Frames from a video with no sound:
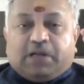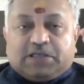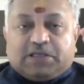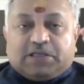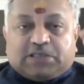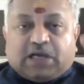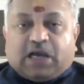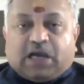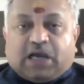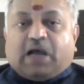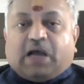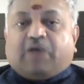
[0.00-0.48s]

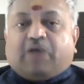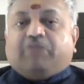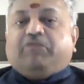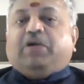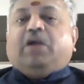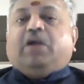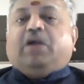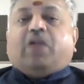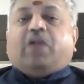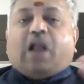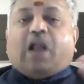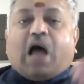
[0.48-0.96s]
నిజంగా
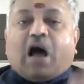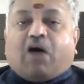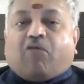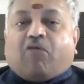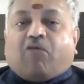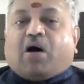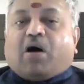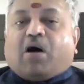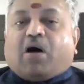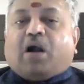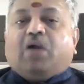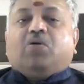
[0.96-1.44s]
వీళ్ళు నా
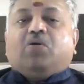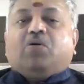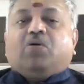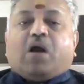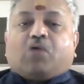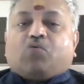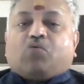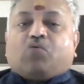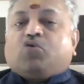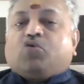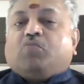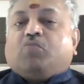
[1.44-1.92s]
వాళ్ళు
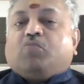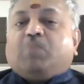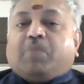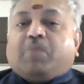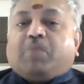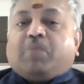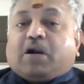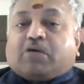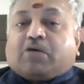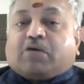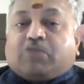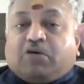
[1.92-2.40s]
నా కుటుంబం
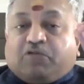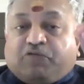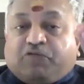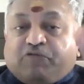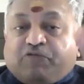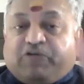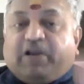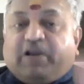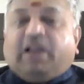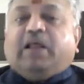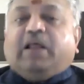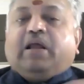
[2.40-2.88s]
అన్నటువంటి
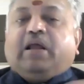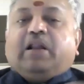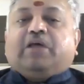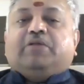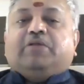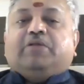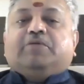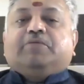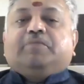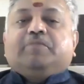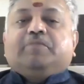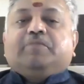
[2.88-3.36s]
ఫీలింగ్
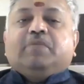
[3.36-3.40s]
లేదు